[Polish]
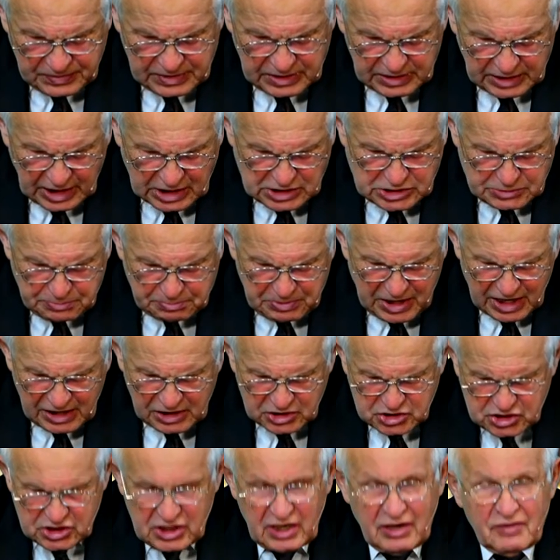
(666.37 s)
To jest
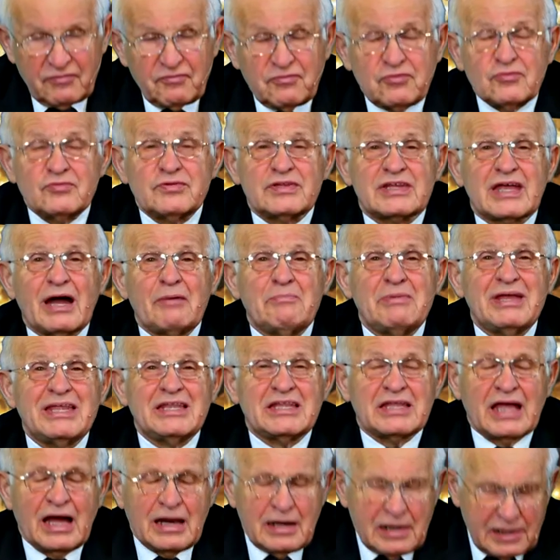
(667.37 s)
pierwsza
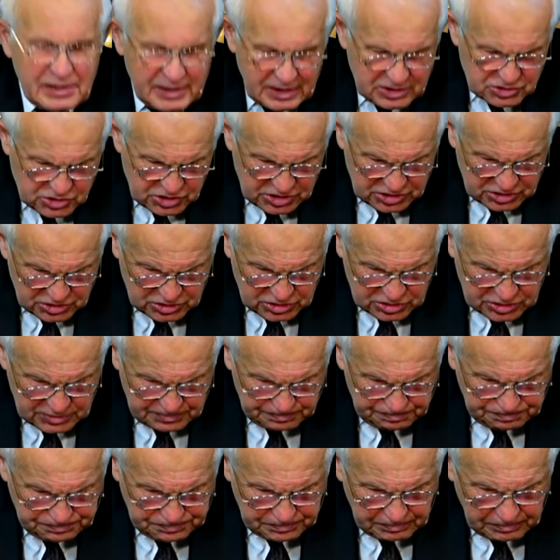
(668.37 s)
fundamentalna rzecz.
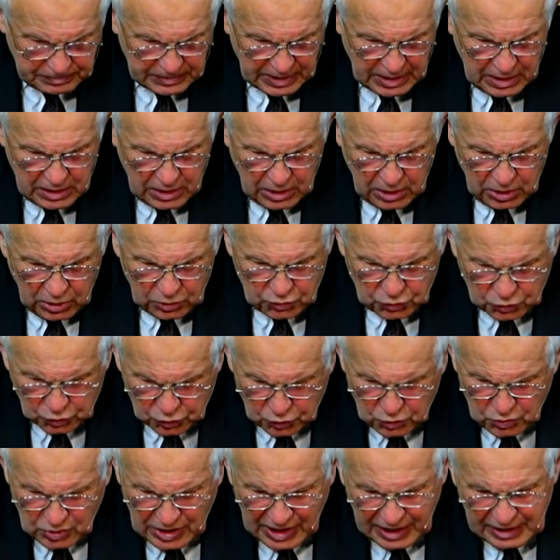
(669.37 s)

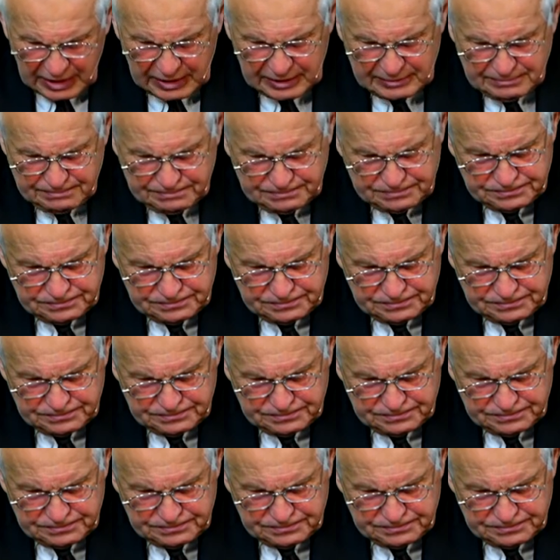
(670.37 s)
Druga,